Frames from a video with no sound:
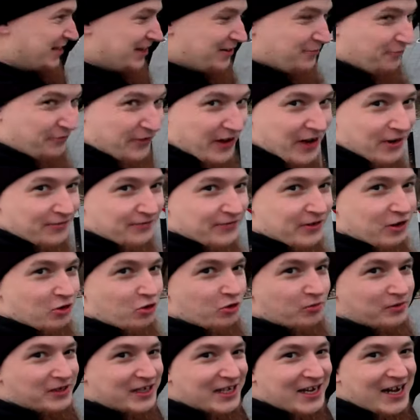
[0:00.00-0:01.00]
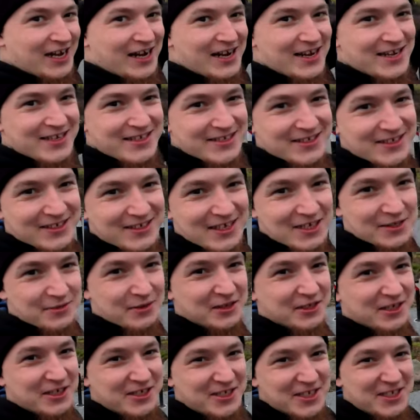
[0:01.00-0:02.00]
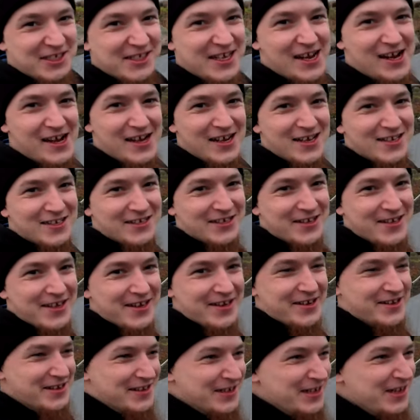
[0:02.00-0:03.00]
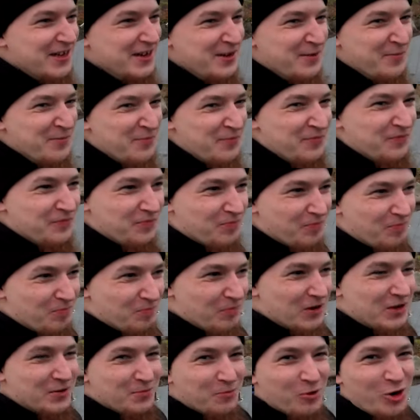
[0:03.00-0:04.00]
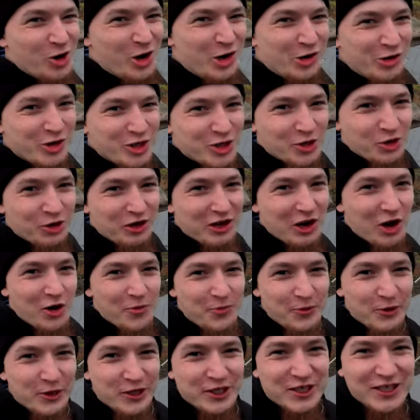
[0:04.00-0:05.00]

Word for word: Den werden wir umkreisen. Das wird richtig geil sein. Mit Moor und so, glaube